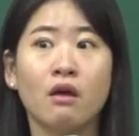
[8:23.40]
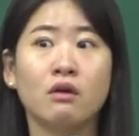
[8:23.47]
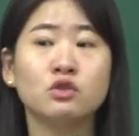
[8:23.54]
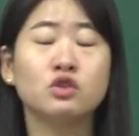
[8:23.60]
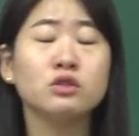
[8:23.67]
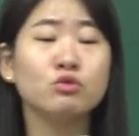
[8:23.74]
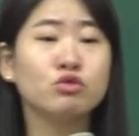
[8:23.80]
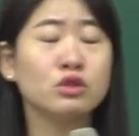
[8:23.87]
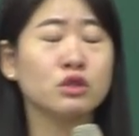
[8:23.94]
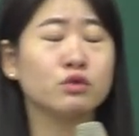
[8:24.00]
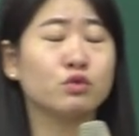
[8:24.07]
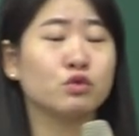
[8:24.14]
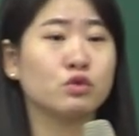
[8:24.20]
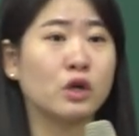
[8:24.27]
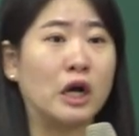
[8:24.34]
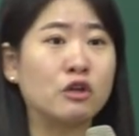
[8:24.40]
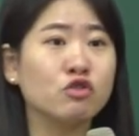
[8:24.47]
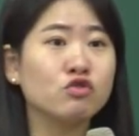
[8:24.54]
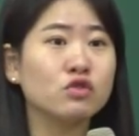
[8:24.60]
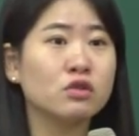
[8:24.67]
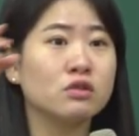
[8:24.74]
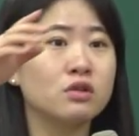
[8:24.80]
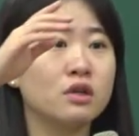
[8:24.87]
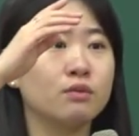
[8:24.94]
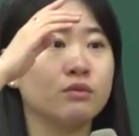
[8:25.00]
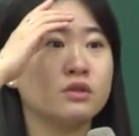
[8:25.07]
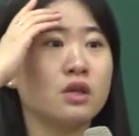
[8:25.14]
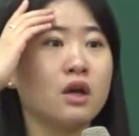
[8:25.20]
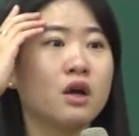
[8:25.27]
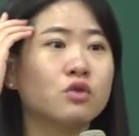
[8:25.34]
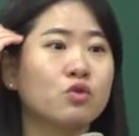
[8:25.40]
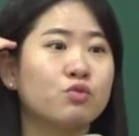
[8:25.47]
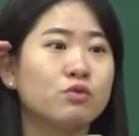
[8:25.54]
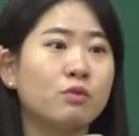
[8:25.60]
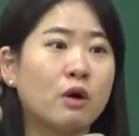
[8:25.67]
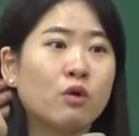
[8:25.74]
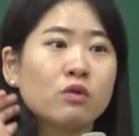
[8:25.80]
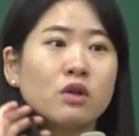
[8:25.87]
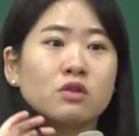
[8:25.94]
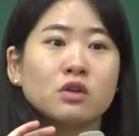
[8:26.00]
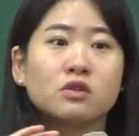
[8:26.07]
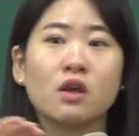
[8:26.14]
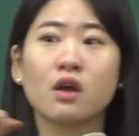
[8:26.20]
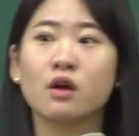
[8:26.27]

지금 우리 강윤주 선생님이 세 가족분 맞고 나는데 세